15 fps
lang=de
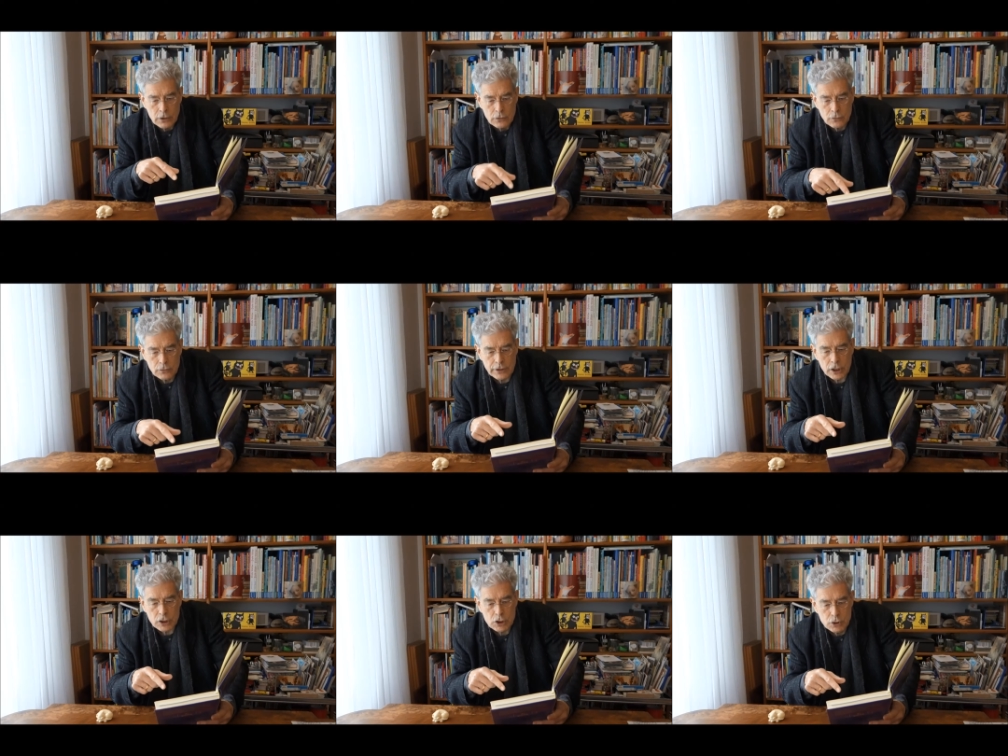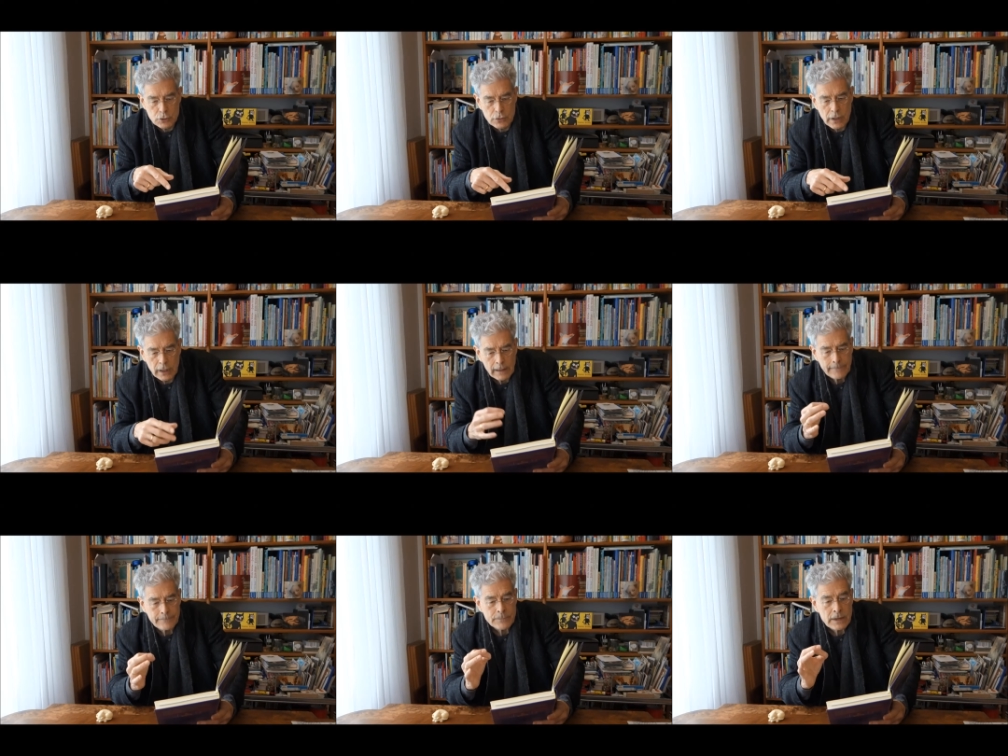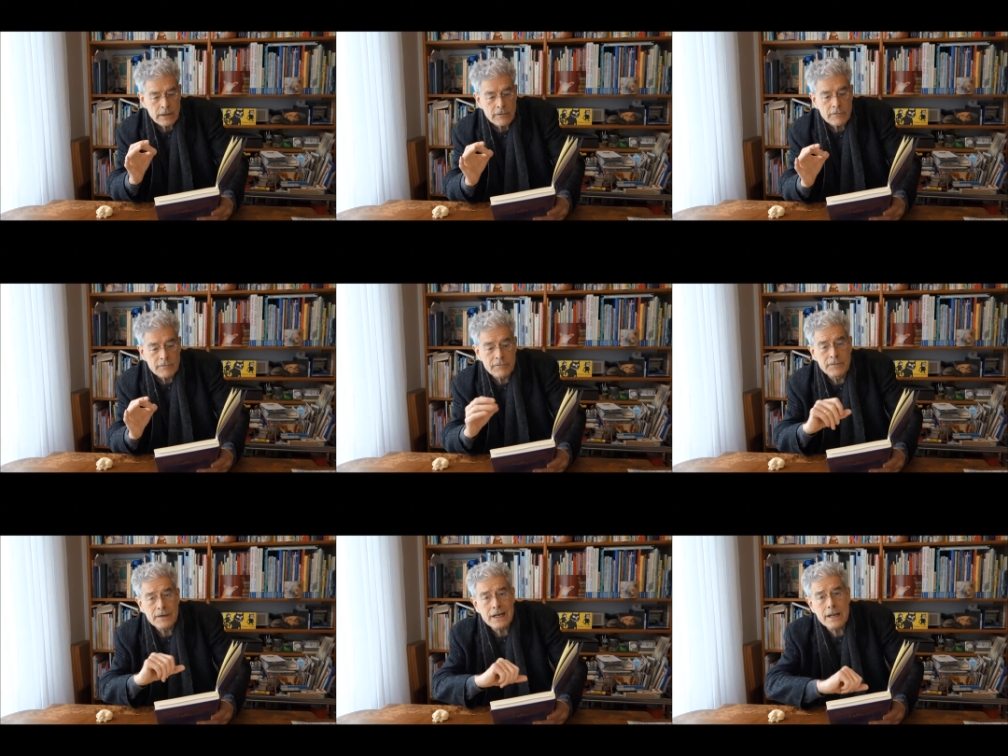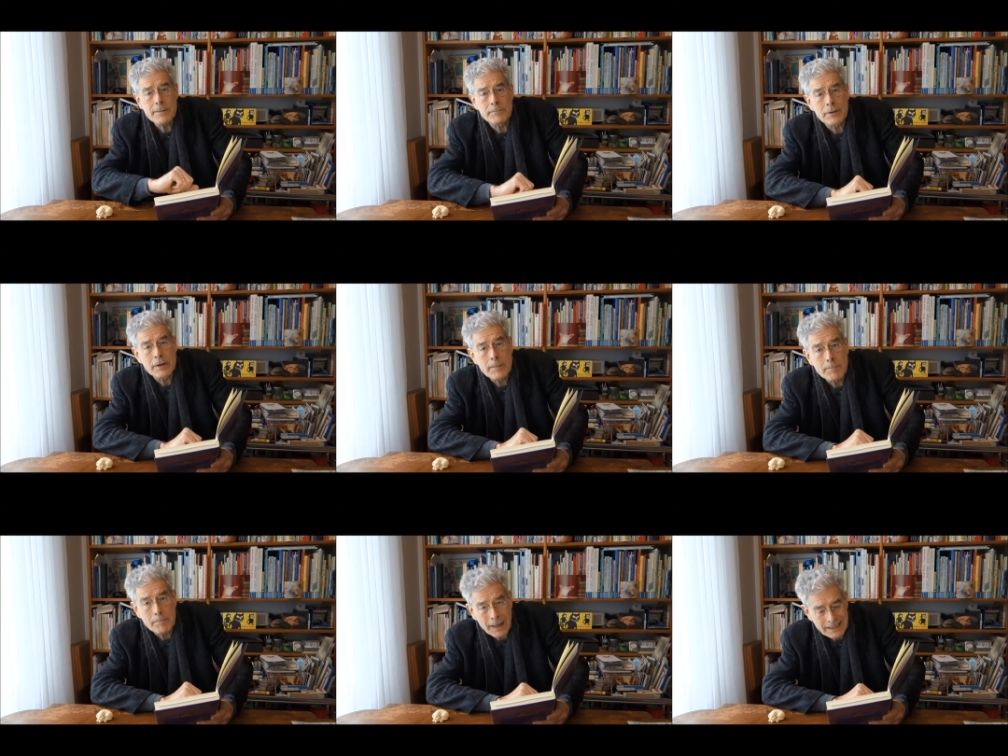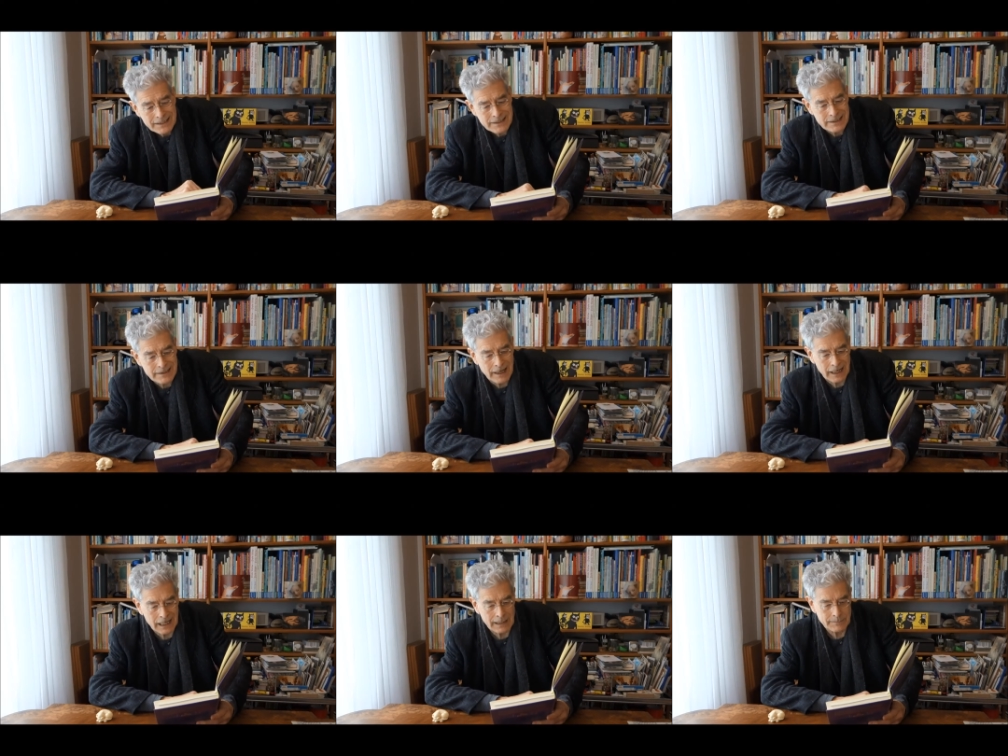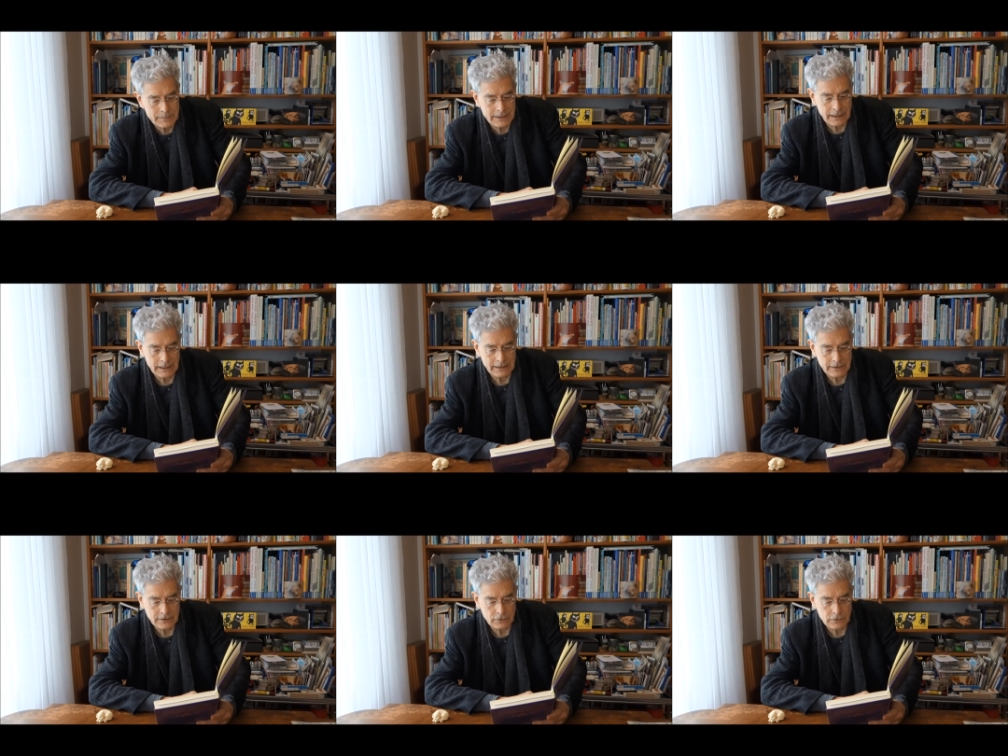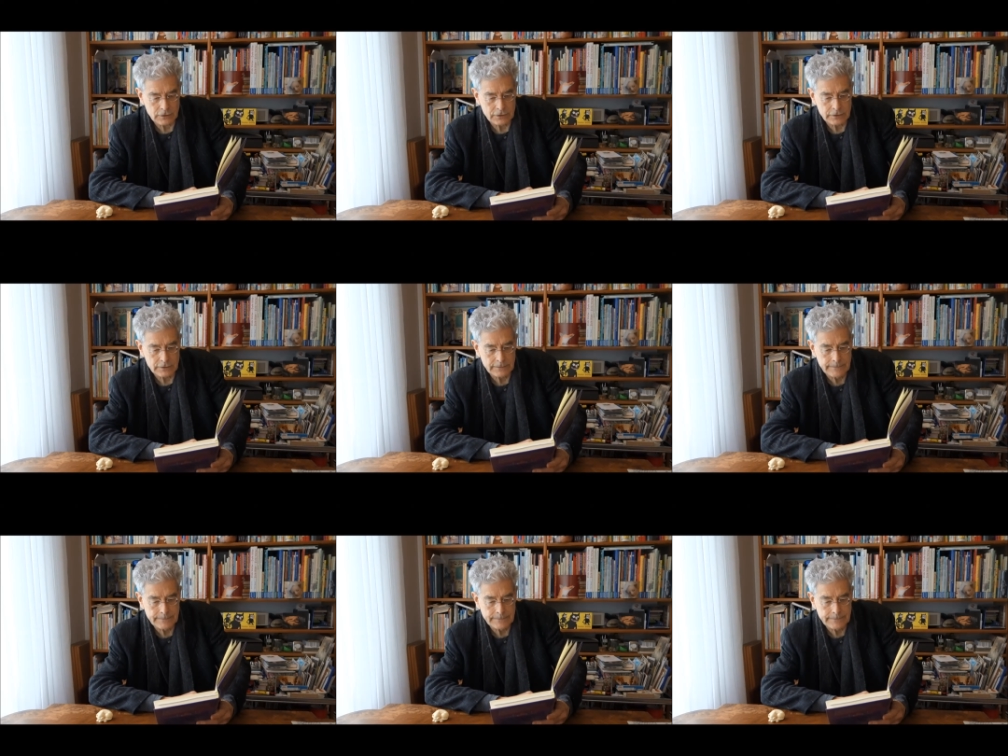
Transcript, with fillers: nun der Schüler Philipp Mattenheim sein sollte.